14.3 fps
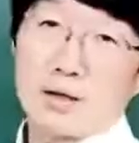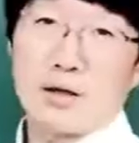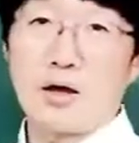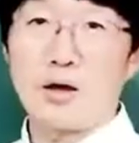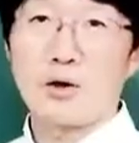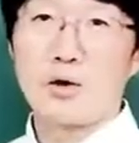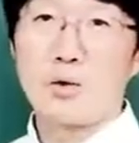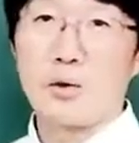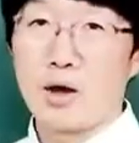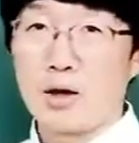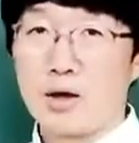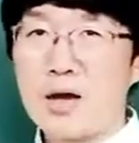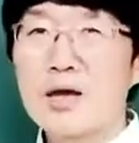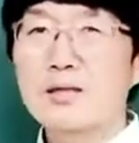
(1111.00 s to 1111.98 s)
대해요.
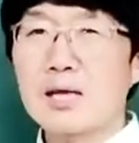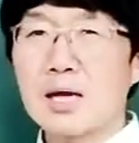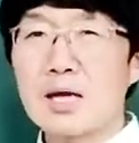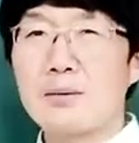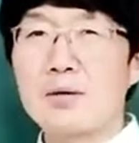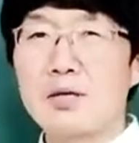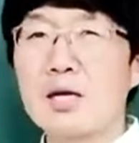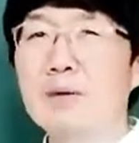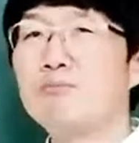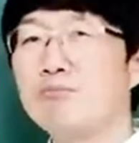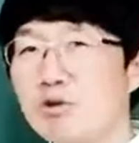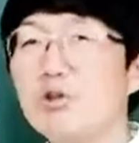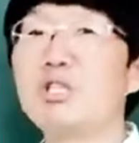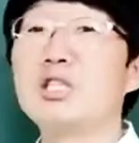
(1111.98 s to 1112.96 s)
왜? 사람에 대한
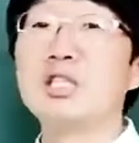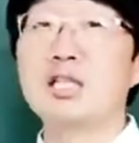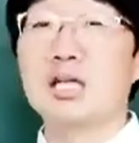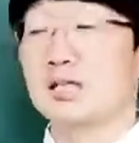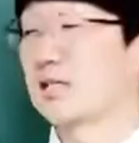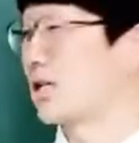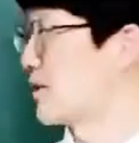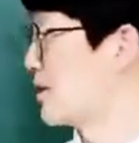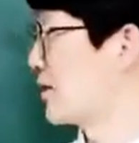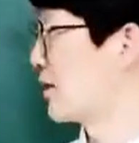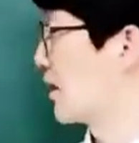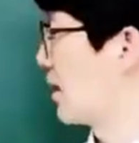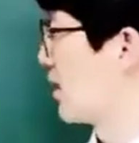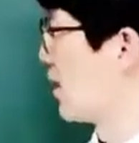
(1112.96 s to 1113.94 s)
불신이
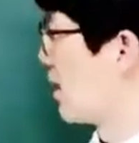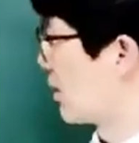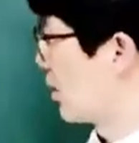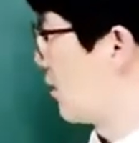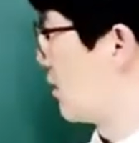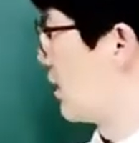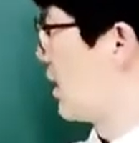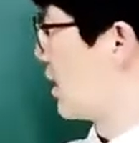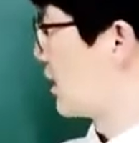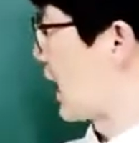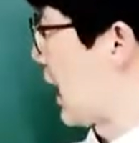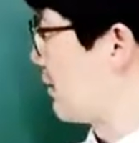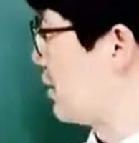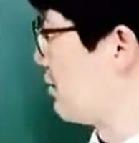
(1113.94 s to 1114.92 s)
가득했으니까. 그럼
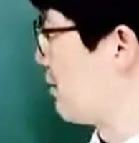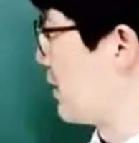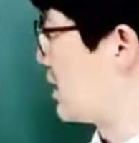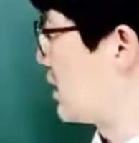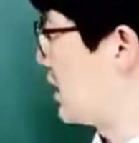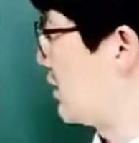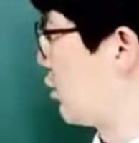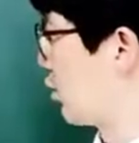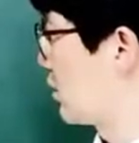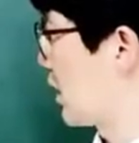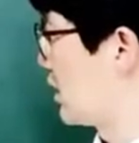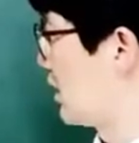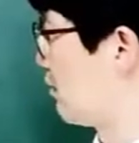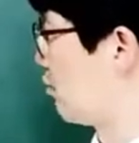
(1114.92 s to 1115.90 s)
남을 믿지
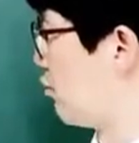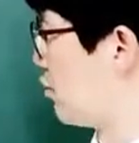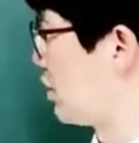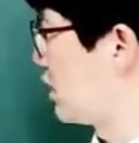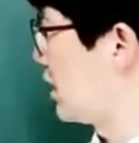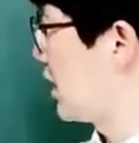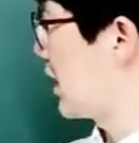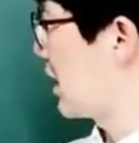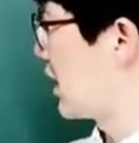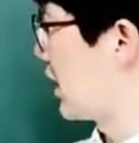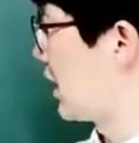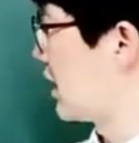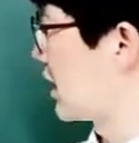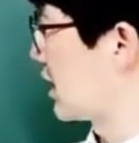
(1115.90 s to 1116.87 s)
못하는 불신에 대한
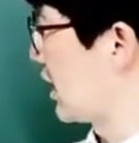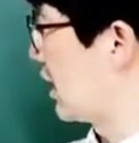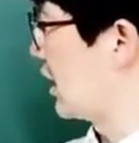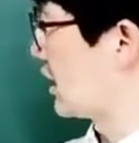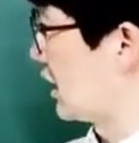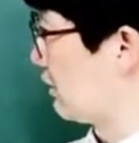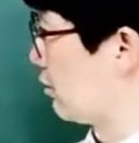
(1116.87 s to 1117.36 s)
얘기니까 이